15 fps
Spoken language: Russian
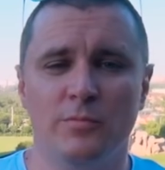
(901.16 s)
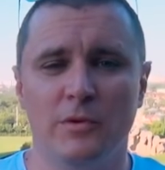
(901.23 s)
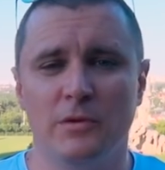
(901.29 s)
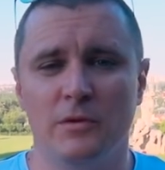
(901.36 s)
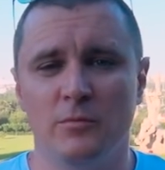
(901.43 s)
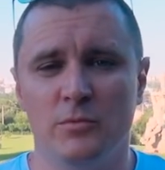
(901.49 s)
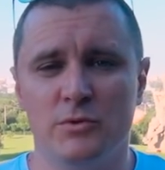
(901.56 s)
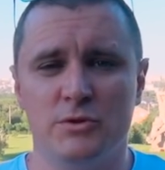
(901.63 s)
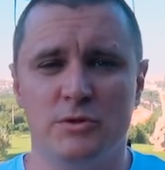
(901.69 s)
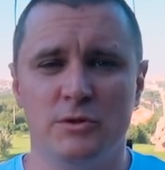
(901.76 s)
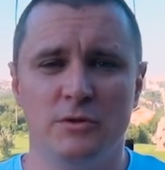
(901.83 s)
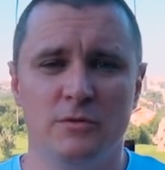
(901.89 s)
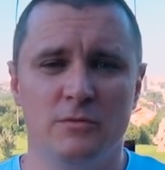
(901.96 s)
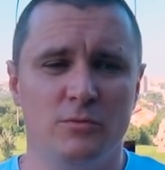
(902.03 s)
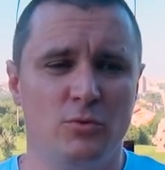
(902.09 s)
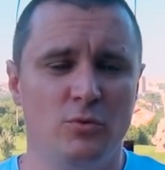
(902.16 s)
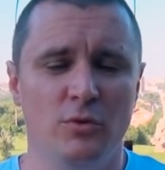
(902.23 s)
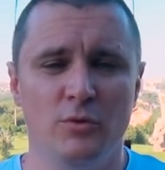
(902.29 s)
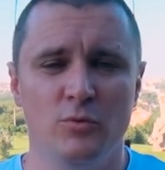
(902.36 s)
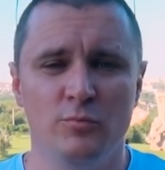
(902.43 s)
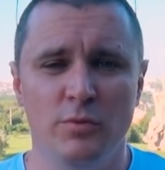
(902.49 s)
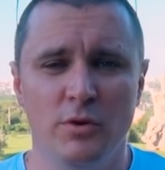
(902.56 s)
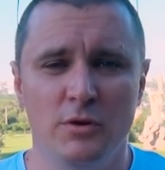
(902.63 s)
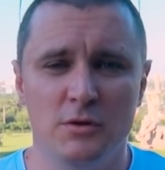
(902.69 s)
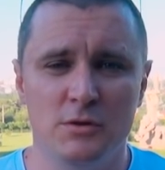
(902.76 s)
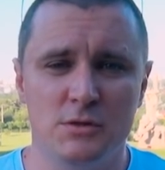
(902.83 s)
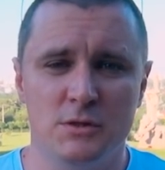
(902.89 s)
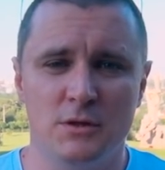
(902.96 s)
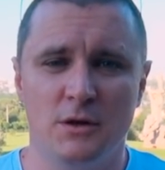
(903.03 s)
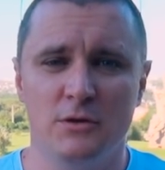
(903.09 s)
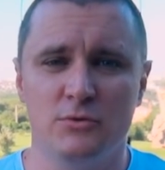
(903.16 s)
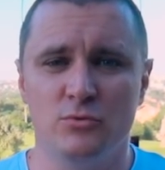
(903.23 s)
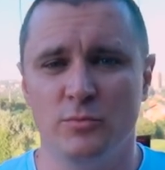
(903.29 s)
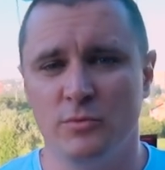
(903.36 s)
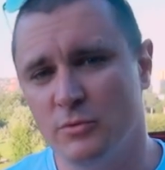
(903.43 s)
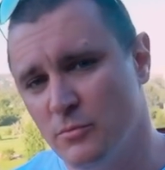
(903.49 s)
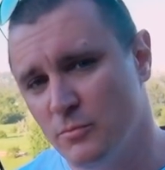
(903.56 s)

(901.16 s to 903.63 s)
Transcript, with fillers: по этой машине. Тролли убейтесь сразу.